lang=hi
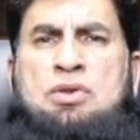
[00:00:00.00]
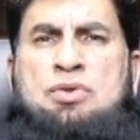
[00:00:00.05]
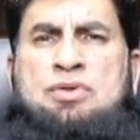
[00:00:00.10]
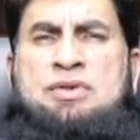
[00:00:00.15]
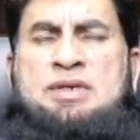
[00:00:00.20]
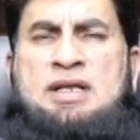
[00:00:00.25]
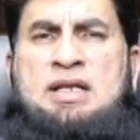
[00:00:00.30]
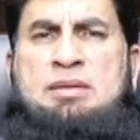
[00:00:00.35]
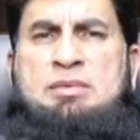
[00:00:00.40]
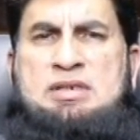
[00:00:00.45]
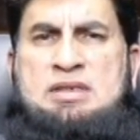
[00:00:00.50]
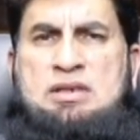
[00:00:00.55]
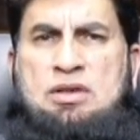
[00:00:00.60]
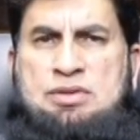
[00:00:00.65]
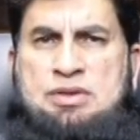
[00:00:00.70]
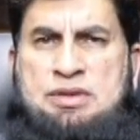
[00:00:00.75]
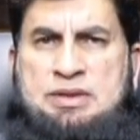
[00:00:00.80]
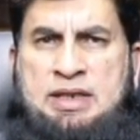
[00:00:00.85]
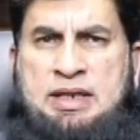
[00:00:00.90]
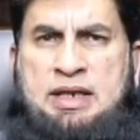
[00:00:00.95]
तो ज्यादा मसला
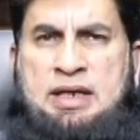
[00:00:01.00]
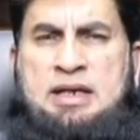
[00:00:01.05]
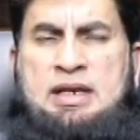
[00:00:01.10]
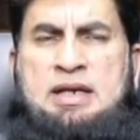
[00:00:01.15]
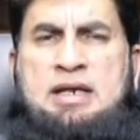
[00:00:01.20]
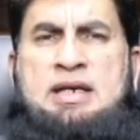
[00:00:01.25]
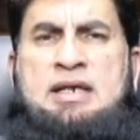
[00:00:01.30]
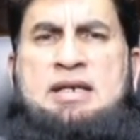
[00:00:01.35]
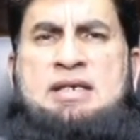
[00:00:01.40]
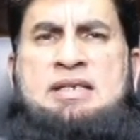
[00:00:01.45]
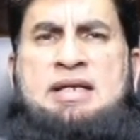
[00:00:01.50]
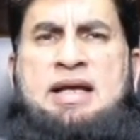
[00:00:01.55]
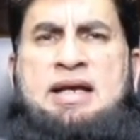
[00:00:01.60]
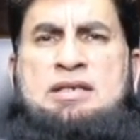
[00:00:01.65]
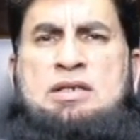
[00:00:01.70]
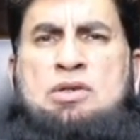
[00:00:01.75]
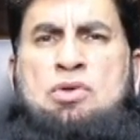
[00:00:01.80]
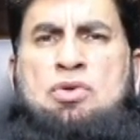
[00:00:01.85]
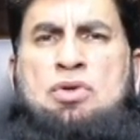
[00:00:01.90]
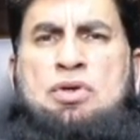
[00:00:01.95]
हो सकता है इसलिए
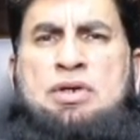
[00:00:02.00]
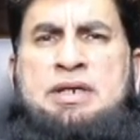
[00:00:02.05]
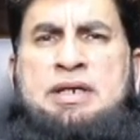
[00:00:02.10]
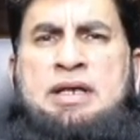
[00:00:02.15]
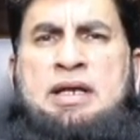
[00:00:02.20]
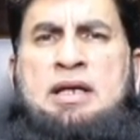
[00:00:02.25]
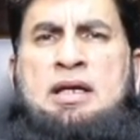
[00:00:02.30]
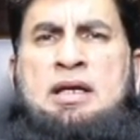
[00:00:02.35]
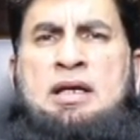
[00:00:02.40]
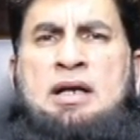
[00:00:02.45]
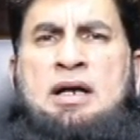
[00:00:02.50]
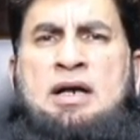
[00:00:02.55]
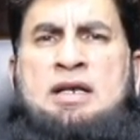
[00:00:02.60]
ऐसे लोगों के लिए